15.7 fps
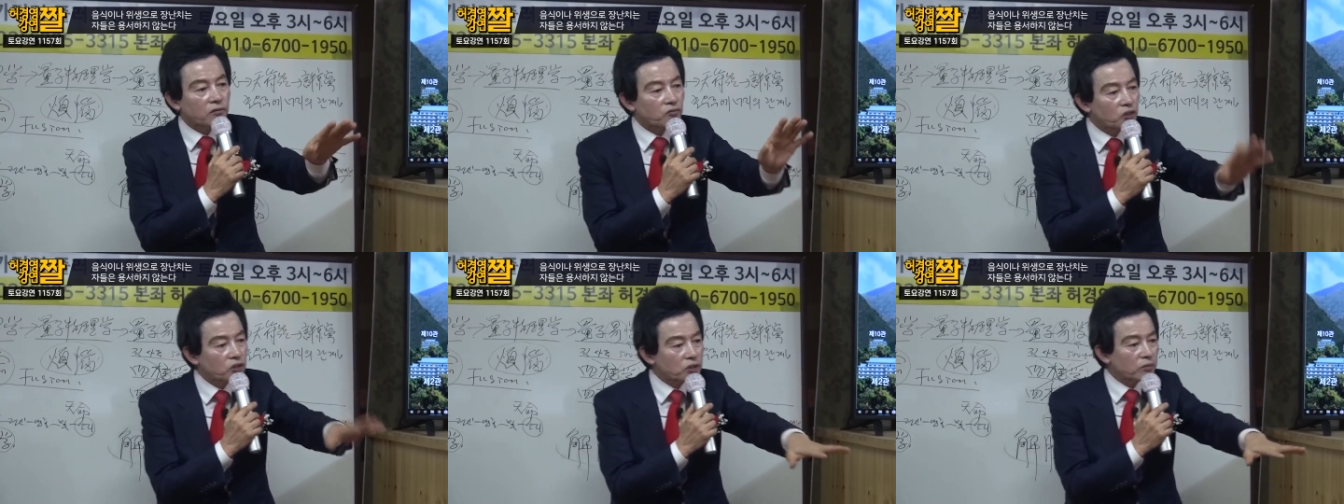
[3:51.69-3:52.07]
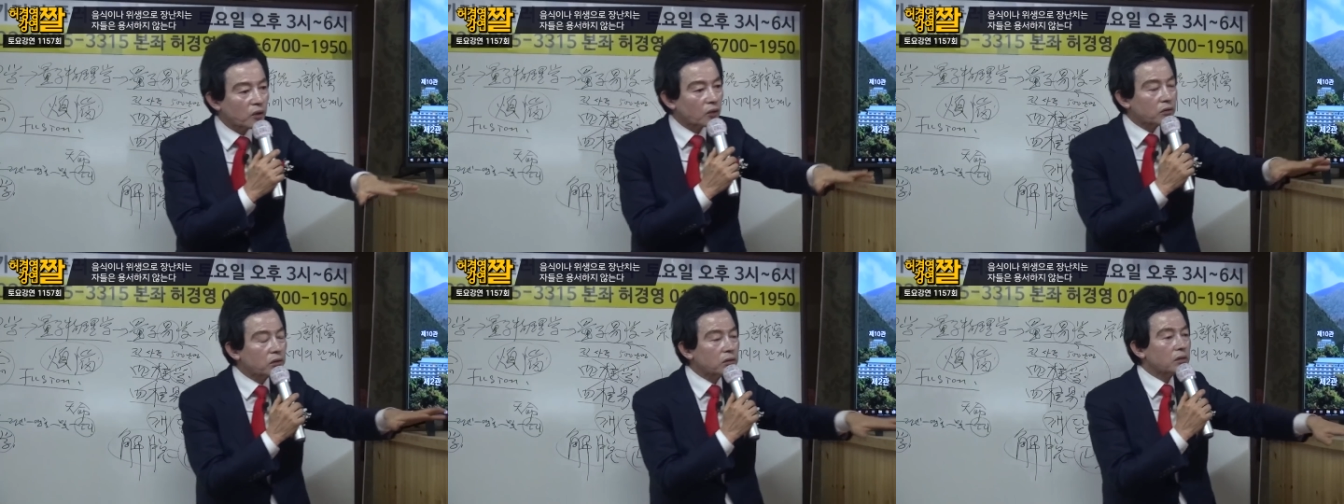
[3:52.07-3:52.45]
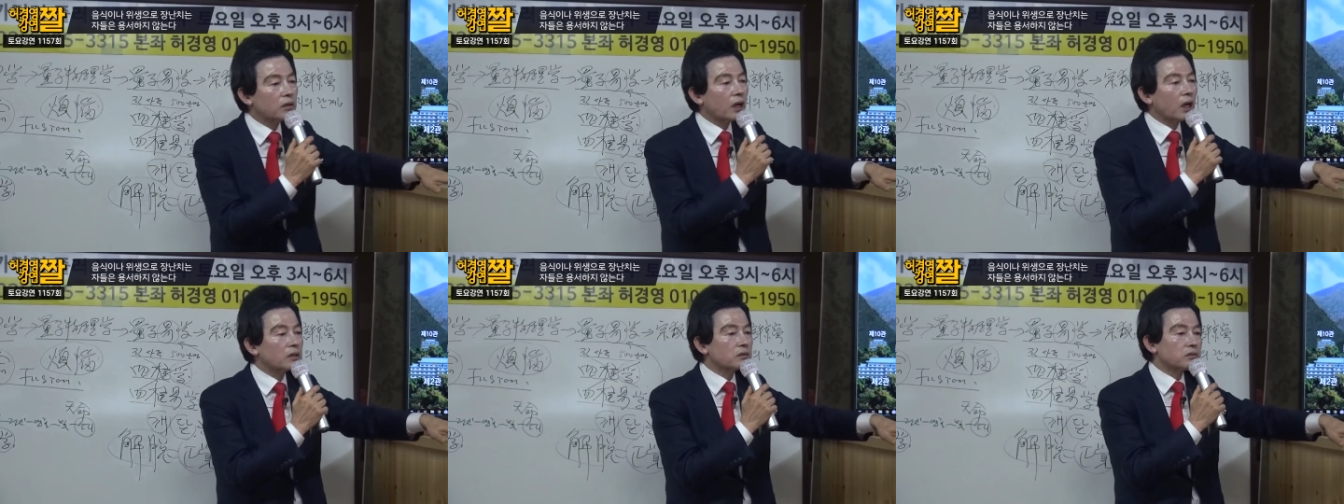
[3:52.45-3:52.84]
뒤집어놔.
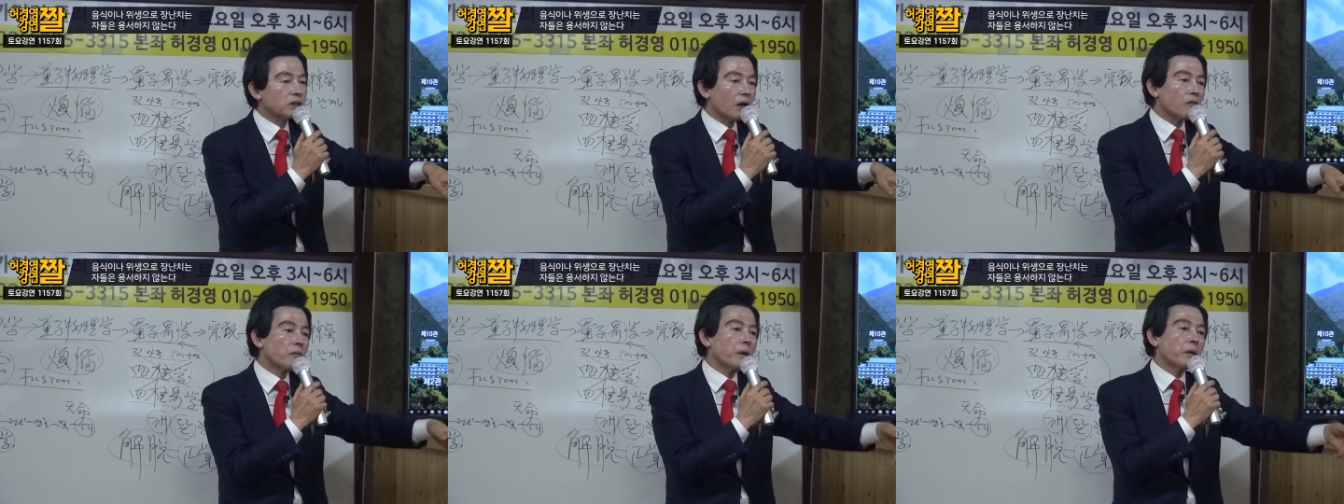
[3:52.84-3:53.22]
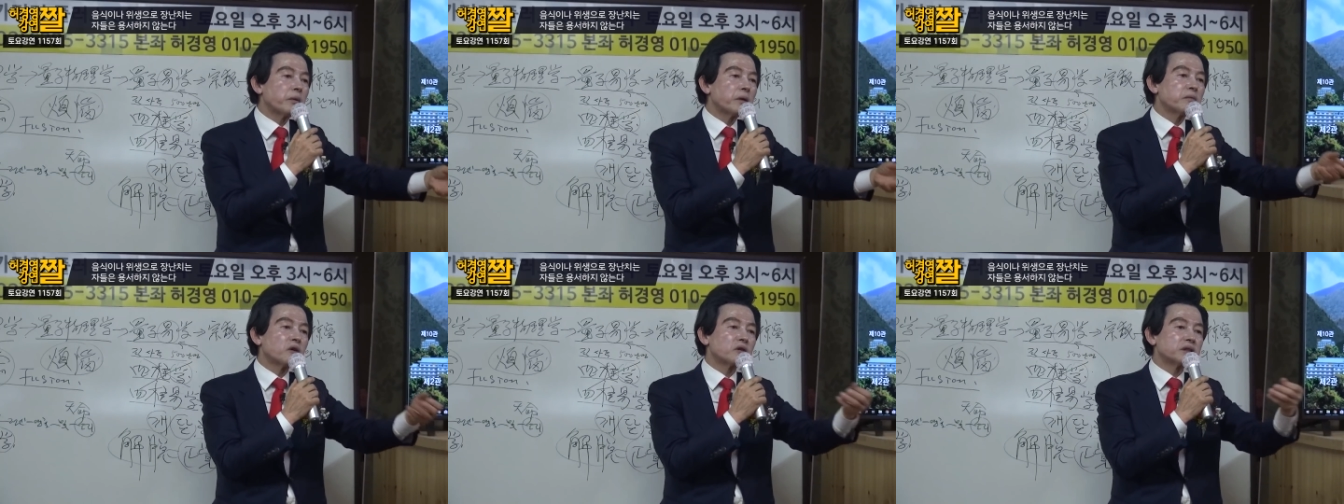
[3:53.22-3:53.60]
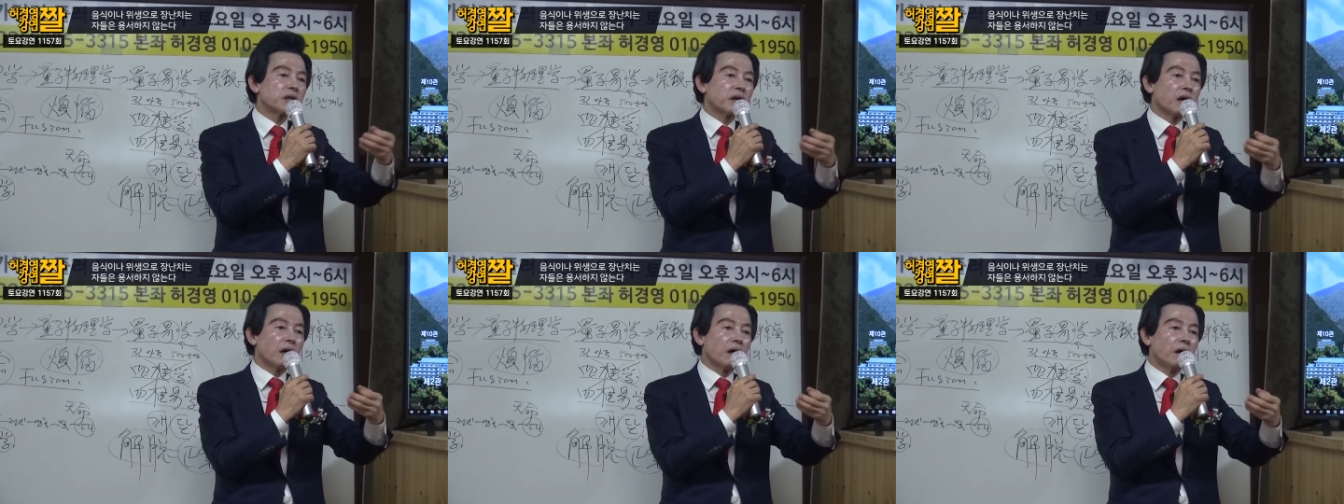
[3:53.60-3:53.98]
그걸 가지고 자꾸 밥을
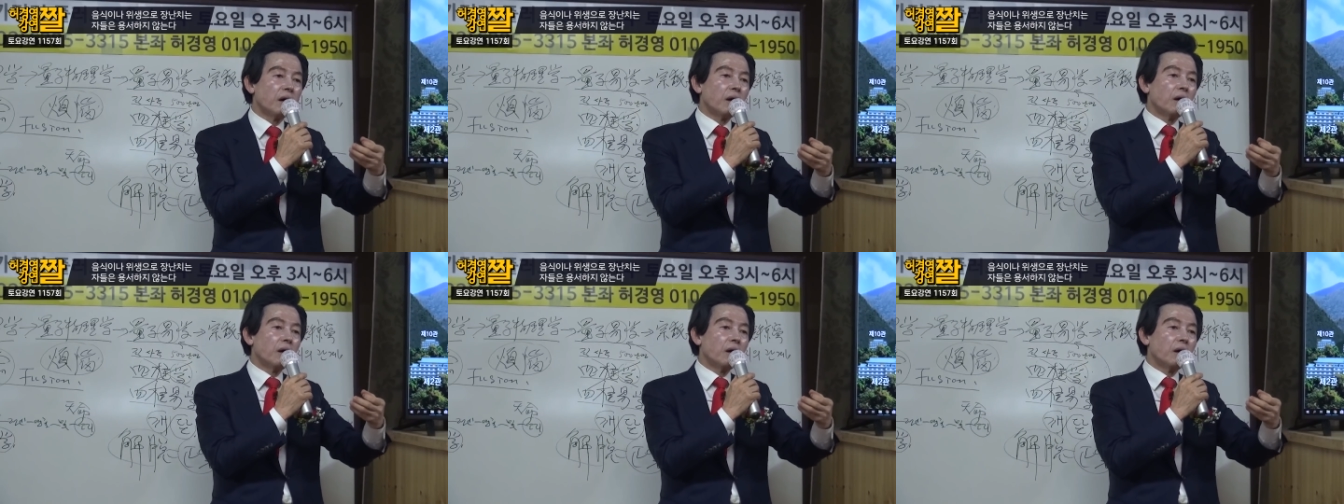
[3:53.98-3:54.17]
먹으니까